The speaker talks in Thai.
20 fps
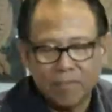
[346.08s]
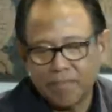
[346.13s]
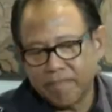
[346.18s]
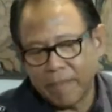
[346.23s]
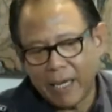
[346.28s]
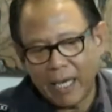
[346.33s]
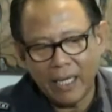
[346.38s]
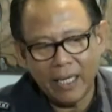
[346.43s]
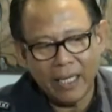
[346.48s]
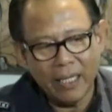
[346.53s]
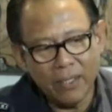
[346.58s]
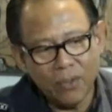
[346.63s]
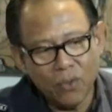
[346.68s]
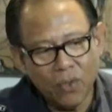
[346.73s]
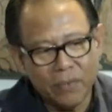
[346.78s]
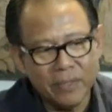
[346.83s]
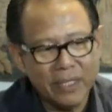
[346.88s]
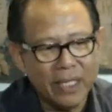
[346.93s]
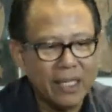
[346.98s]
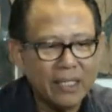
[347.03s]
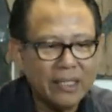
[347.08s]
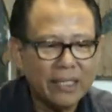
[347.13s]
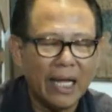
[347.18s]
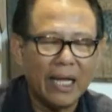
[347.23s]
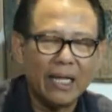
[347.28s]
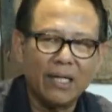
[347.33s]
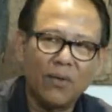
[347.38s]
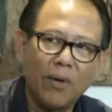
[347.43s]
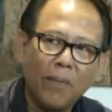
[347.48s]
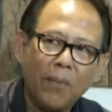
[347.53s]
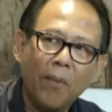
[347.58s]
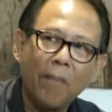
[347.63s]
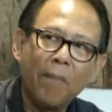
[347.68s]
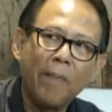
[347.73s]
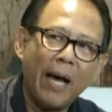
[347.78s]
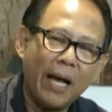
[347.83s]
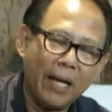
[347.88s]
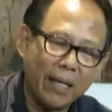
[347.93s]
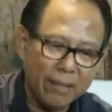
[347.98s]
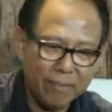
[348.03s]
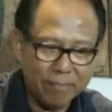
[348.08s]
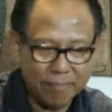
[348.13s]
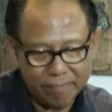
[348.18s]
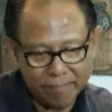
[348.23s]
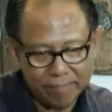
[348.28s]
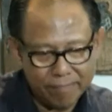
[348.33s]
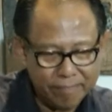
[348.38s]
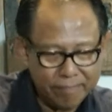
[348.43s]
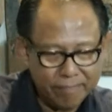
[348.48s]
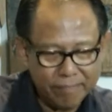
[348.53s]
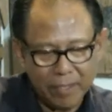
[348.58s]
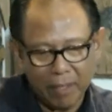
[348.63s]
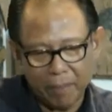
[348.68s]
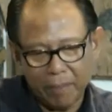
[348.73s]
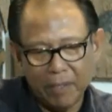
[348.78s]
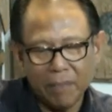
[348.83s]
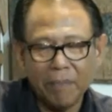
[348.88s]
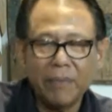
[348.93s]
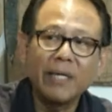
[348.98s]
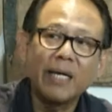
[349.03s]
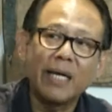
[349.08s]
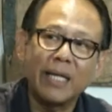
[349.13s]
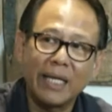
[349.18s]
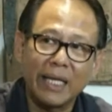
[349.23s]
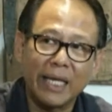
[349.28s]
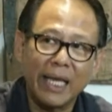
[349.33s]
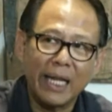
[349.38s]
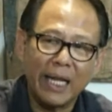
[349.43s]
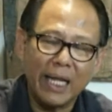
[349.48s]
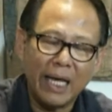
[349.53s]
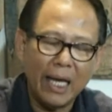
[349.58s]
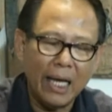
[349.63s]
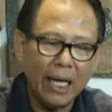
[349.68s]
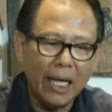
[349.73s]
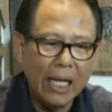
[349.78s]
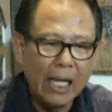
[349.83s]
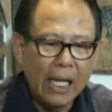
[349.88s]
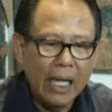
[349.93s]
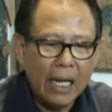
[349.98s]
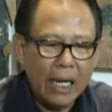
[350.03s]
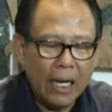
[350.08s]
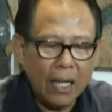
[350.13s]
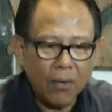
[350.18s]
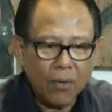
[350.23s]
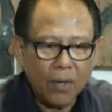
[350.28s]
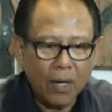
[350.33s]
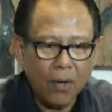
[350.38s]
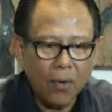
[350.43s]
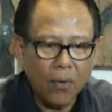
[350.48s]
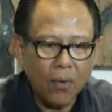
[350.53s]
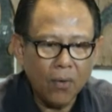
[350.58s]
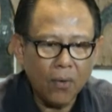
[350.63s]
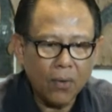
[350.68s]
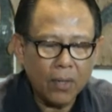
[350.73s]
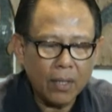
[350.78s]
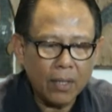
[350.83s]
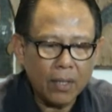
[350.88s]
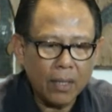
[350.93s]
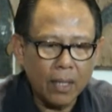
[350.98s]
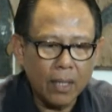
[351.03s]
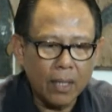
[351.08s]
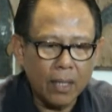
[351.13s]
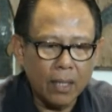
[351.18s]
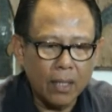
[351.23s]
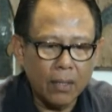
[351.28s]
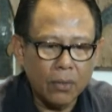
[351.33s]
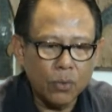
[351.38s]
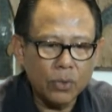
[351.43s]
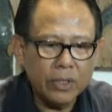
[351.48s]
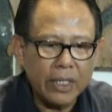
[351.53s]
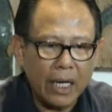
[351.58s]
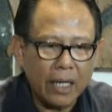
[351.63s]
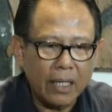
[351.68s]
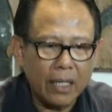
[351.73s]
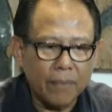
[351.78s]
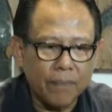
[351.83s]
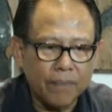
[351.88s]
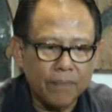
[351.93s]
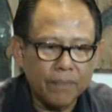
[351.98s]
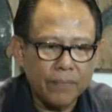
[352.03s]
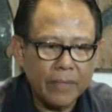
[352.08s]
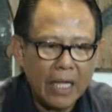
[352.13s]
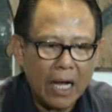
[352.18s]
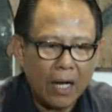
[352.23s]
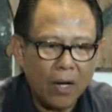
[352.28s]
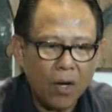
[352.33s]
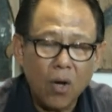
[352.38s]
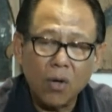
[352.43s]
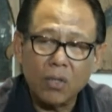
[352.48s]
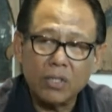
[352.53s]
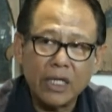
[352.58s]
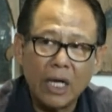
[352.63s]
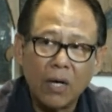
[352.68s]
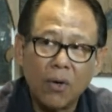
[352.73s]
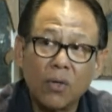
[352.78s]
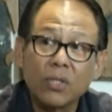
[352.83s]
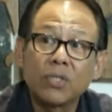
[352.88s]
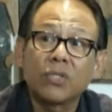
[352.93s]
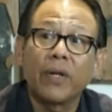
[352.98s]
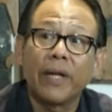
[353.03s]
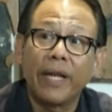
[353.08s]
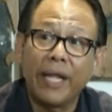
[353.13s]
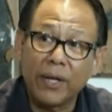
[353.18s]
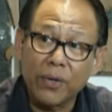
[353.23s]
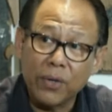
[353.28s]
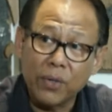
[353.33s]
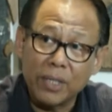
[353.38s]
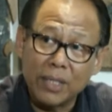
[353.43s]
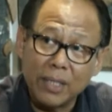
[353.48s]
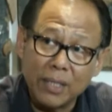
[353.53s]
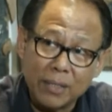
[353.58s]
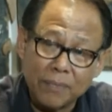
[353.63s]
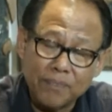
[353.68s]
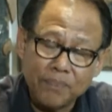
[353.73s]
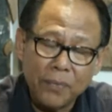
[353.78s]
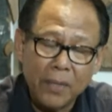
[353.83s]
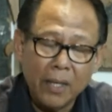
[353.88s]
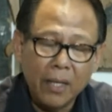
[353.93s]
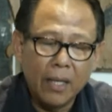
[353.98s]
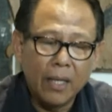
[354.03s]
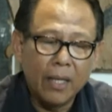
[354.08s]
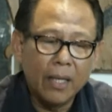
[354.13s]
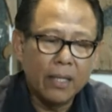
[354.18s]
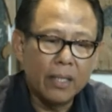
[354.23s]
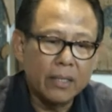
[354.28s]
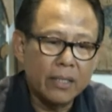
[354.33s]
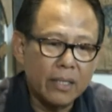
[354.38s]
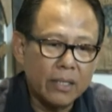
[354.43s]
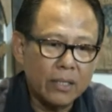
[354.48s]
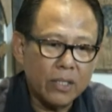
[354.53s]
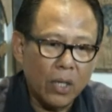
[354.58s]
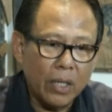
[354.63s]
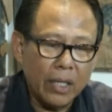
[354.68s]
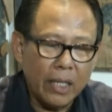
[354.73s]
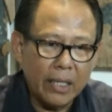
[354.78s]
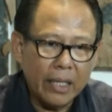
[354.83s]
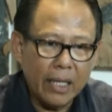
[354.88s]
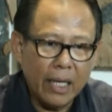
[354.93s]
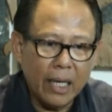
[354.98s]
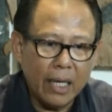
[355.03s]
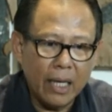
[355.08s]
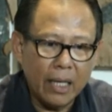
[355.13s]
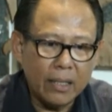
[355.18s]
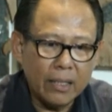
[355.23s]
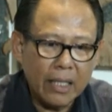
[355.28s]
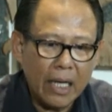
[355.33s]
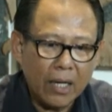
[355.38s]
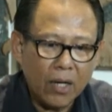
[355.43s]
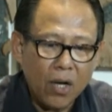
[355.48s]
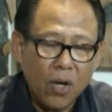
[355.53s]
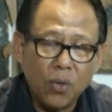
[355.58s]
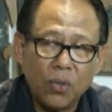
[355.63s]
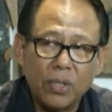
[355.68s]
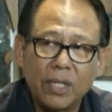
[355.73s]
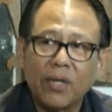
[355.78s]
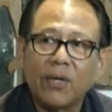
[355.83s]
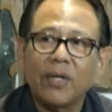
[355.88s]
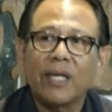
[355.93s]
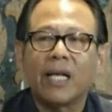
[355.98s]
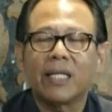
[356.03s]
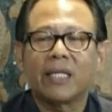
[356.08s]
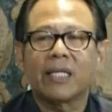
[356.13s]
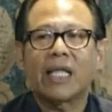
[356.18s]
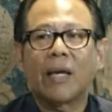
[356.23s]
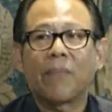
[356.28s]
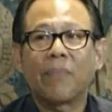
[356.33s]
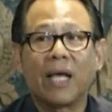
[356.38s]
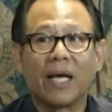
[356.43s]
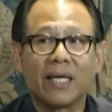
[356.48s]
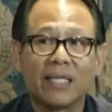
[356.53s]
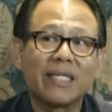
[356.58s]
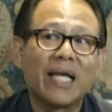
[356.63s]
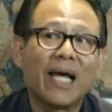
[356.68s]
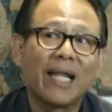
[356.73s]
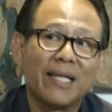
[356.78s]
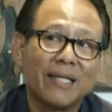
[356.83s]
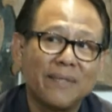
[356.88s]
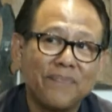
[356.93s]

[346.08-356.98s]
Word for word: ไปร่วมสังสรรค์หรือว่าพบปะกับเพื่อนๆอย่างเงี้ยนะฮะแล้วเขารู้จักกับตากล้องชาวออสเตรเลียคนหนึ่งซึ่งตอนนั้นเนี่ยตากล้องคนนี้เขาอยากจะทำหนังสั้น